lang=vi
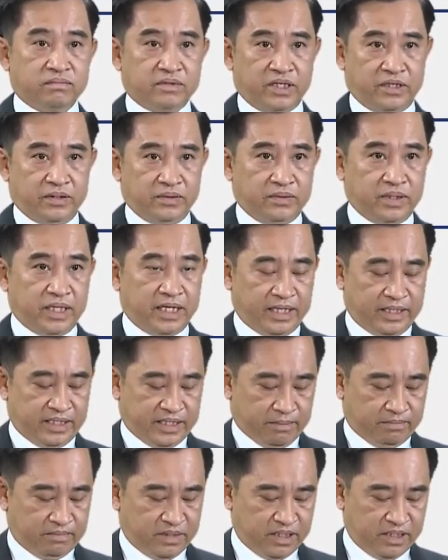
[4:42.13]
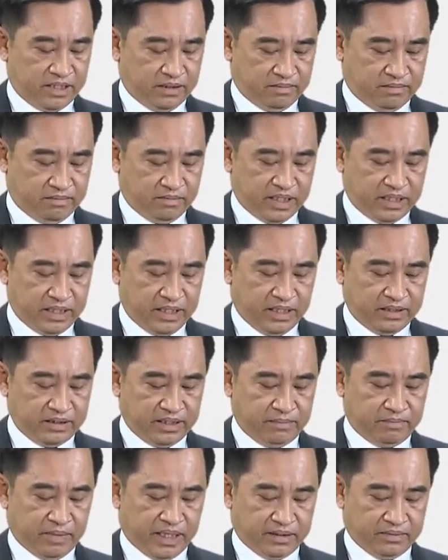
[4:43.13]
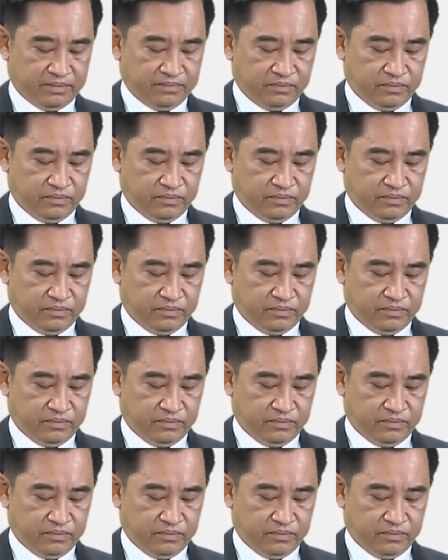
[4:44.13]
triệu 200 lượt bệnh nhân tim mạch